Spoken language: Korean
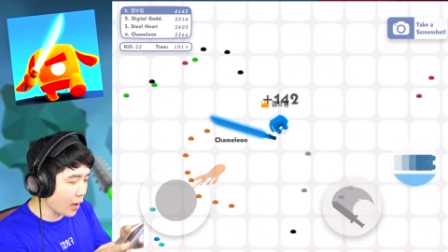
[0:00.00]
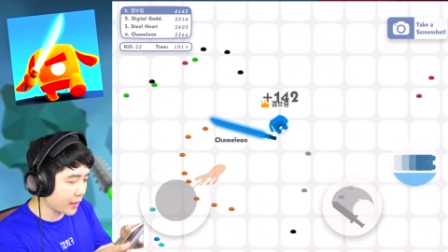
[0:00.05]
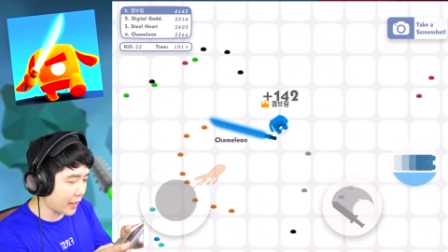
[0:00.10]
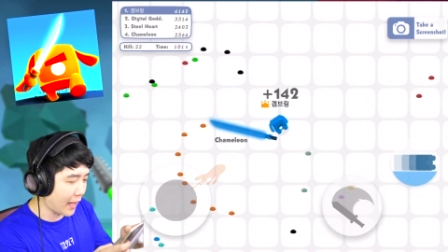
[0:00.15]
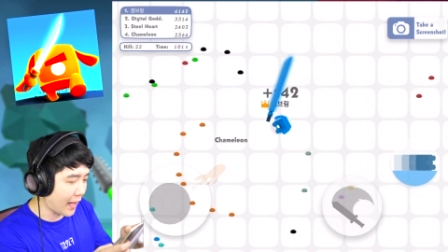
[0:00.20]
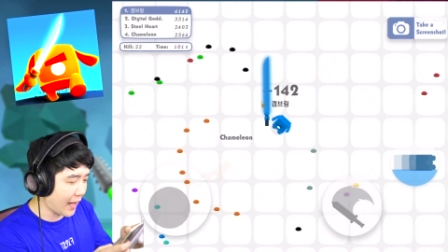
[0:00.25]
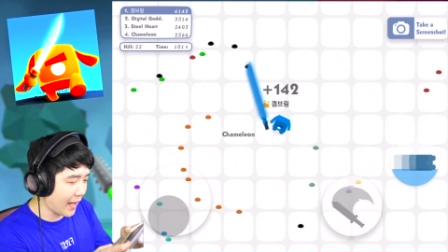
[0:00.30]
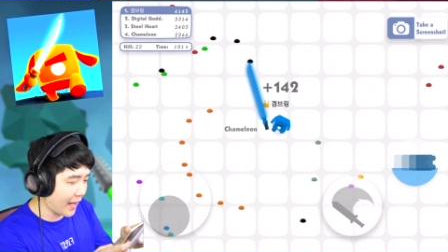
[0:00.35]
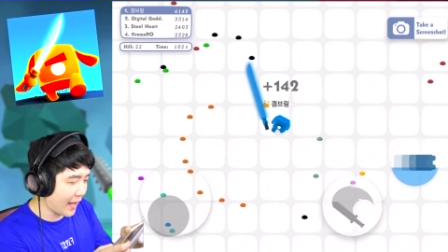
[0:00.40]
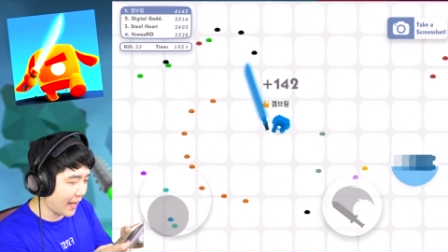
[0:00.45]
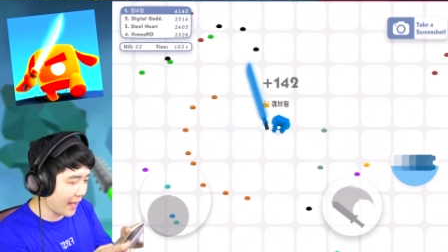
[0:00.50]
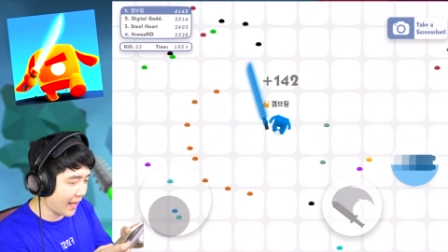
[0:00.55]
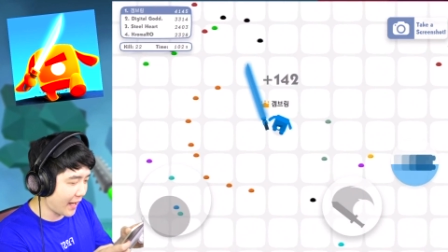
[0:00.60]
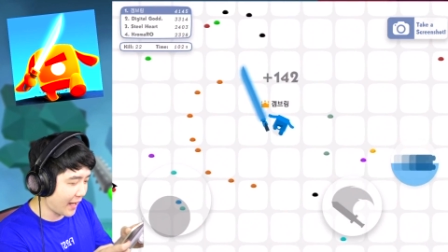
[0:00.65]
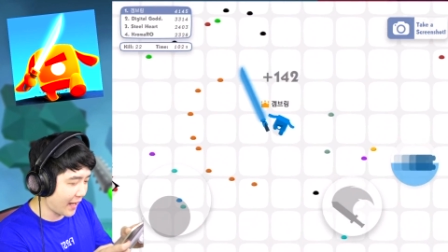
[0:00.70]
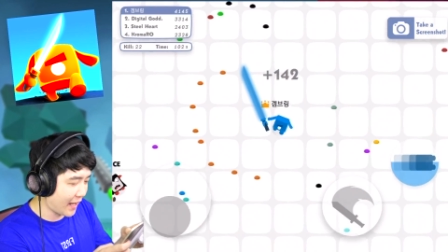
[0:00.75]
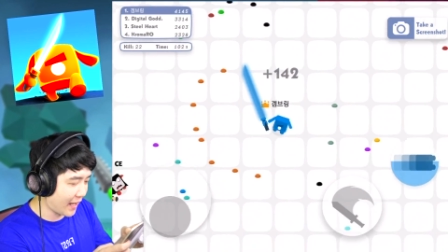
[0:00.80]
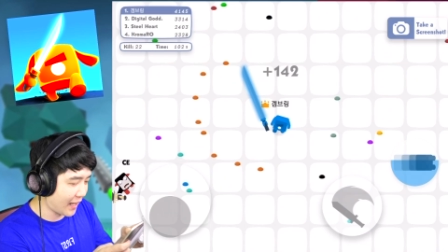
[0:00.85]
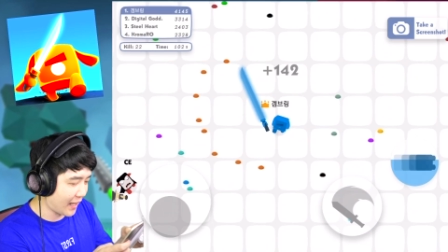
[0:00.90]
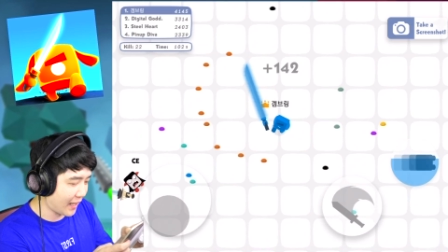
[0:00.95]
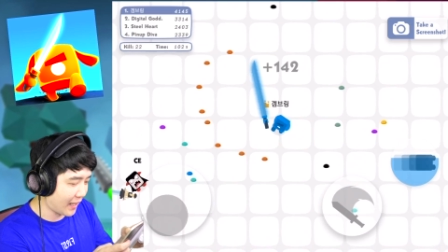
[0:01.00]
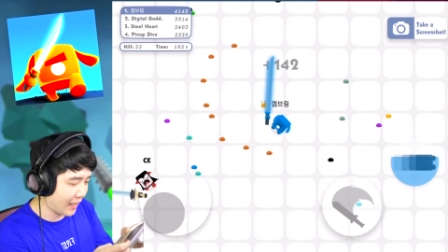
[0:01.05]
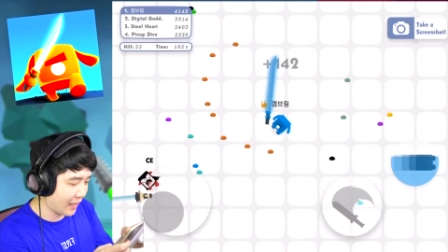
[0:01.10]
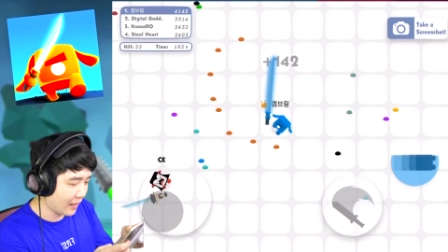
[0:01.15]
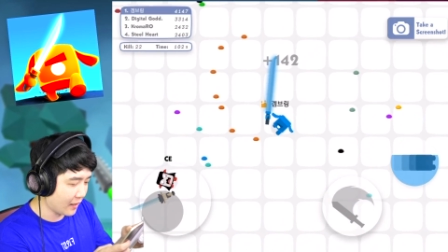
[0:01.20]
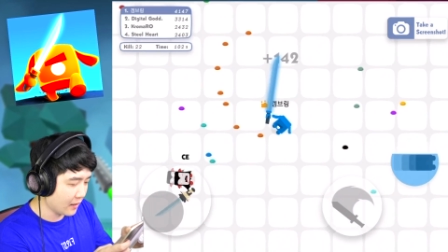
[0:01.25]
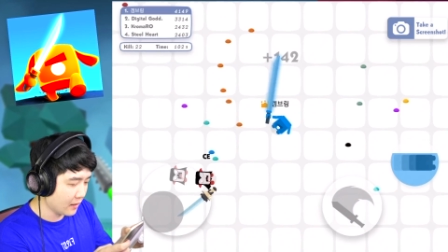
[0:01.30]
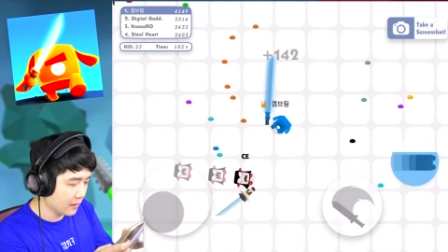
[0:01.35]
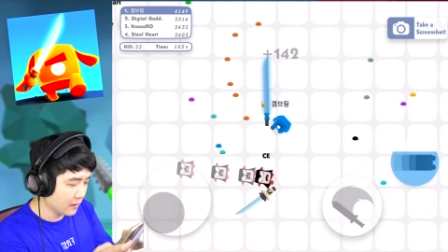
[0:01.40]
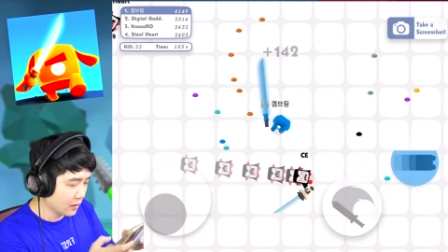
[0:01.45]
오케이.
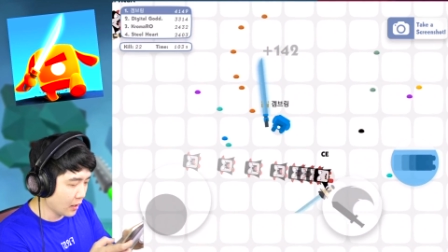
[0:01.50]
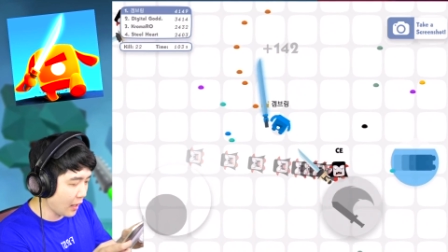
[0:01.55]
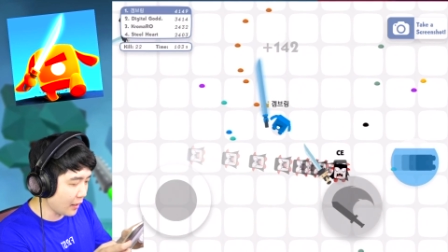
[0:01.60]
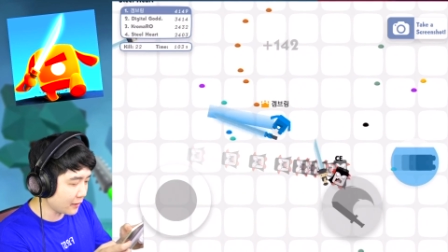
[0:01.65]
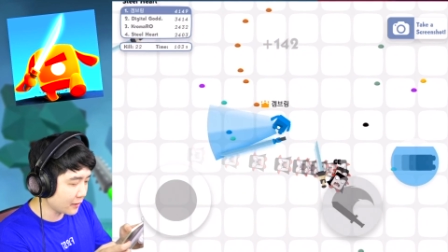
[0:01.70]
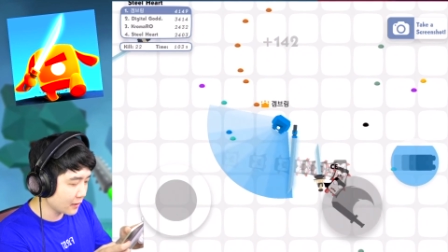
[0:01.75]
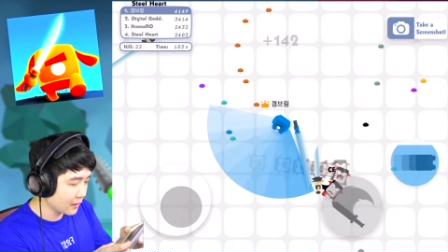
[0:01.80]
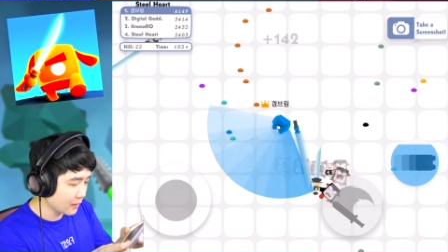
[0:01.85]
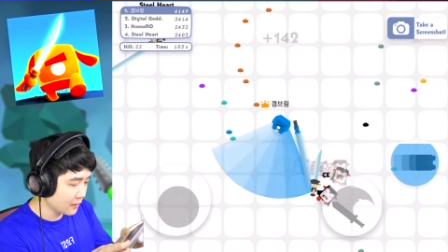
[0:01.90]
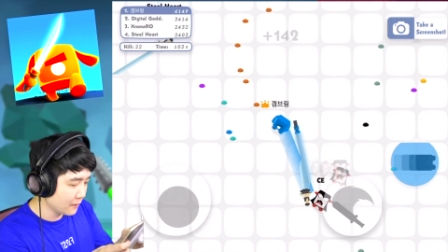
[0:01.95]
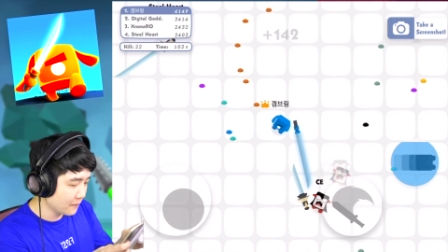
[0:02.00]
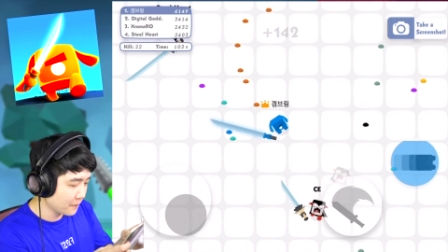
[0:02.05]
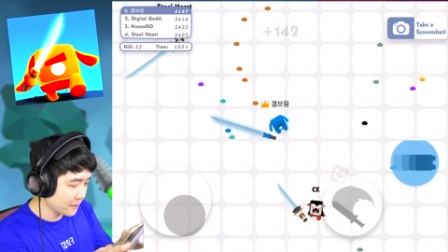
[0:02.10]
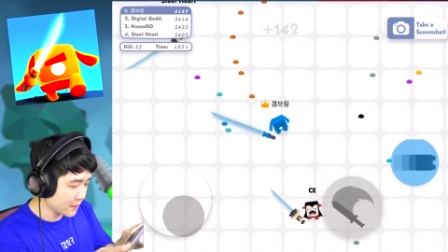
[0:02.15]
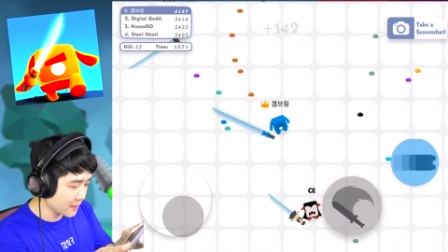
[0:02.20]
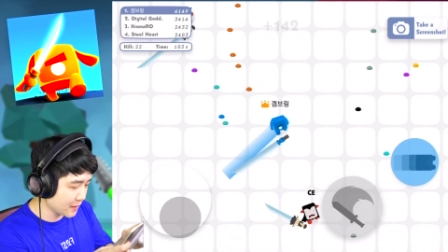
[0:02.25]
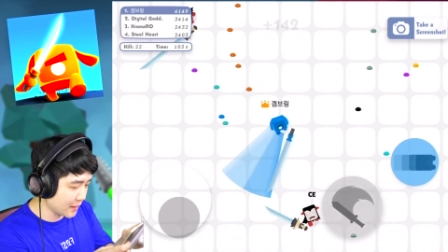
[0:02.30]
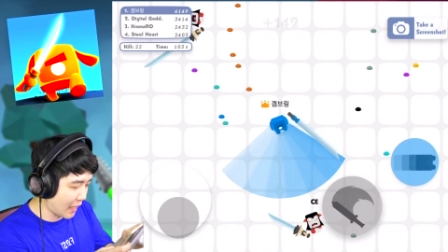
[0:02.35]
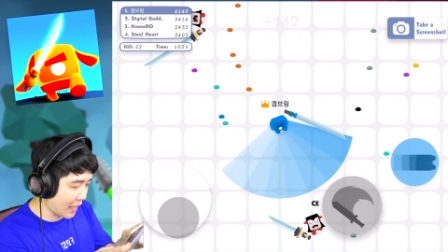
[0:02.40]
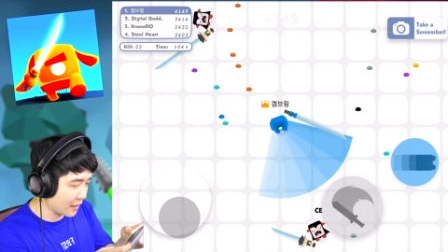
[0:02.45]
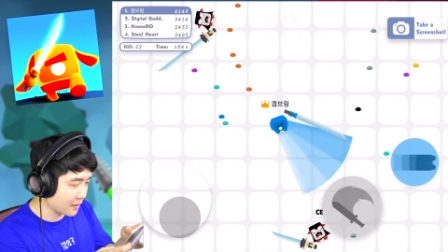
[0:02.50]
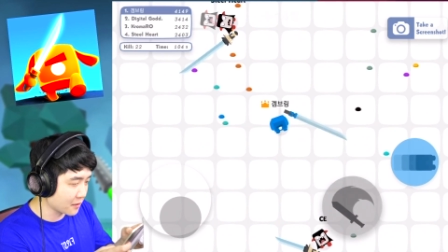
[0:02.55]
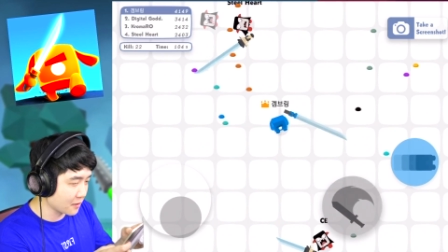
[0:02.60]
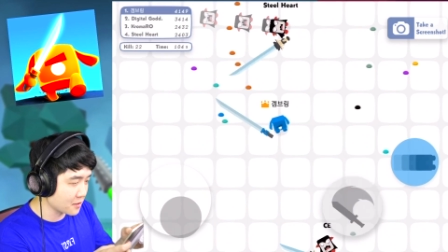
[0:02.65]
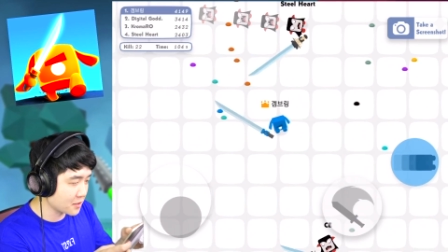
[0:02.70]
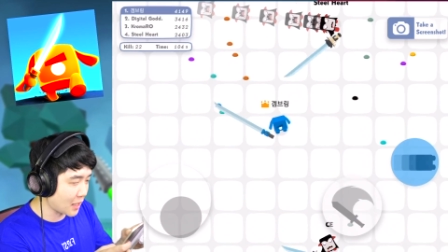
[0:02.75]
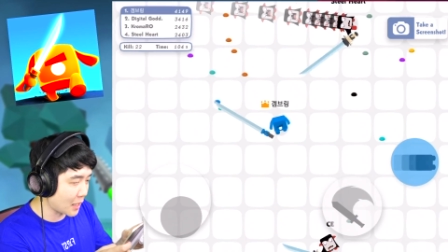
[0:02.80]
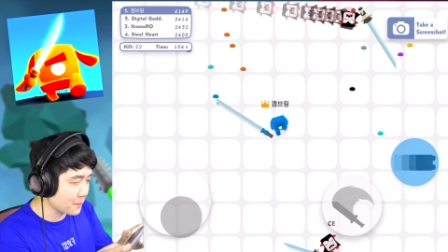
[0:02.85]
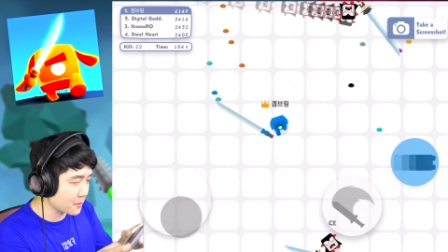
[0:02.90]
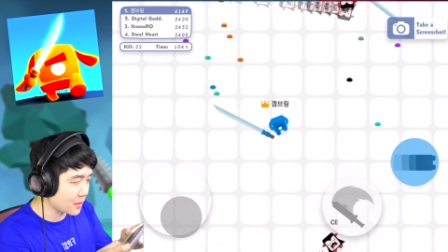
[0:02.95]
야
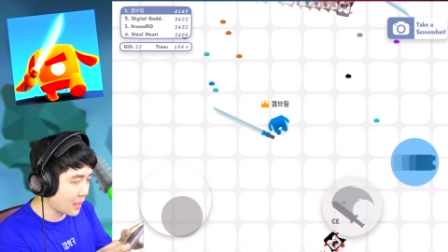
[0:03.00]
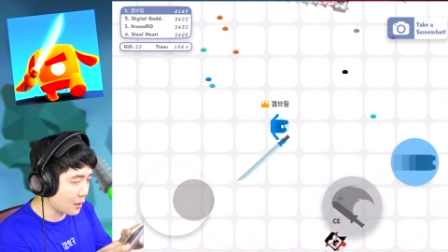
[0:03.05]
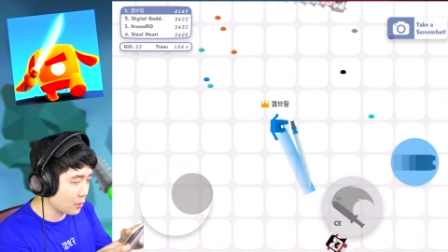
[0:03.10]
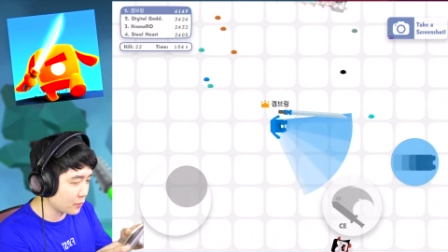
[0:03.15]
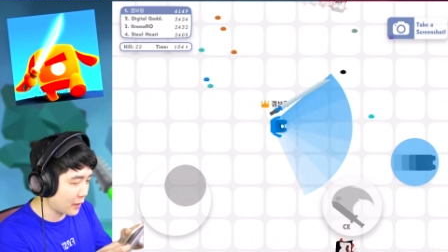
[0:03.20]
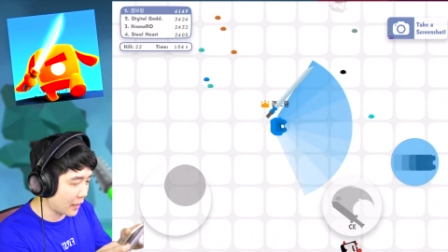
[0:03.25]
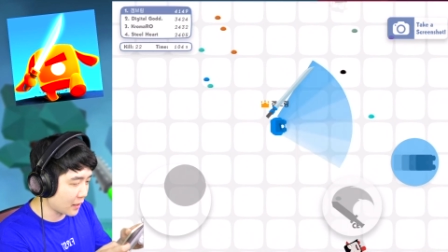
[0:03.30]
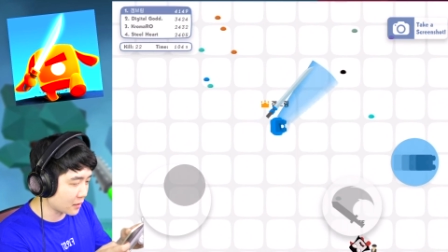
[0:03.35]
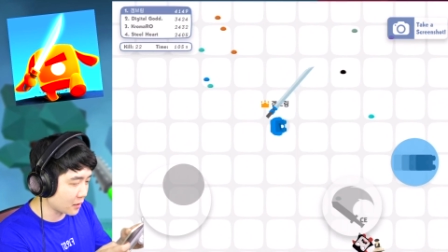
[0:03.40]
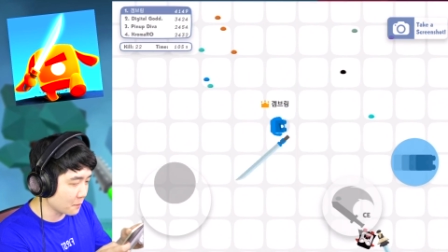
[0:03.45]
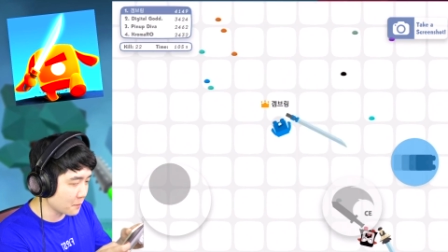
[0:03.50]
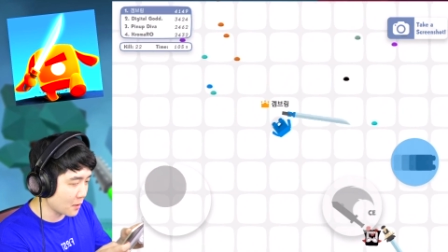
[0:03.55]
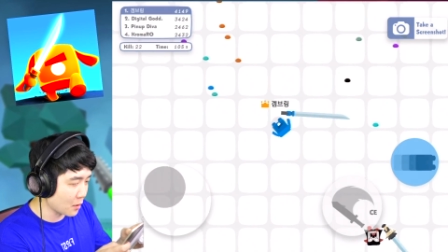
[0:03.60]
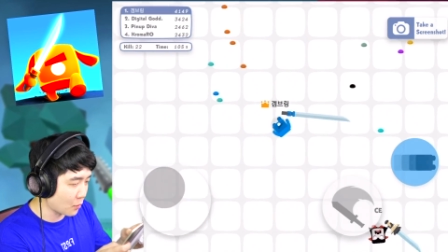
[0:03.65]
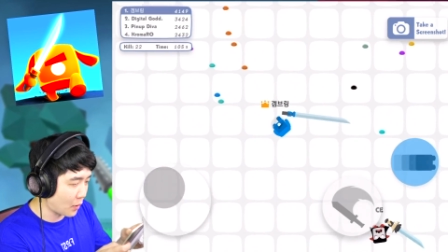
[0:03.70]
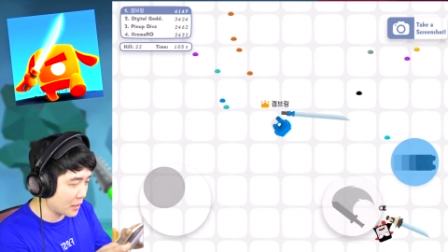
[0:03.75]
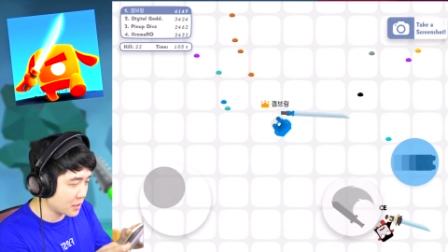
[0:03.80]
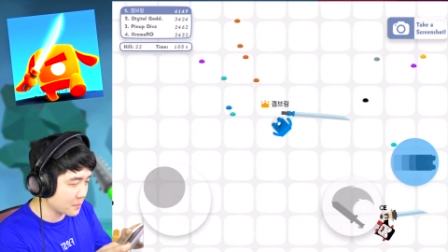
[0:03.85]
그런 짧은 칼로 나에게 덤비려고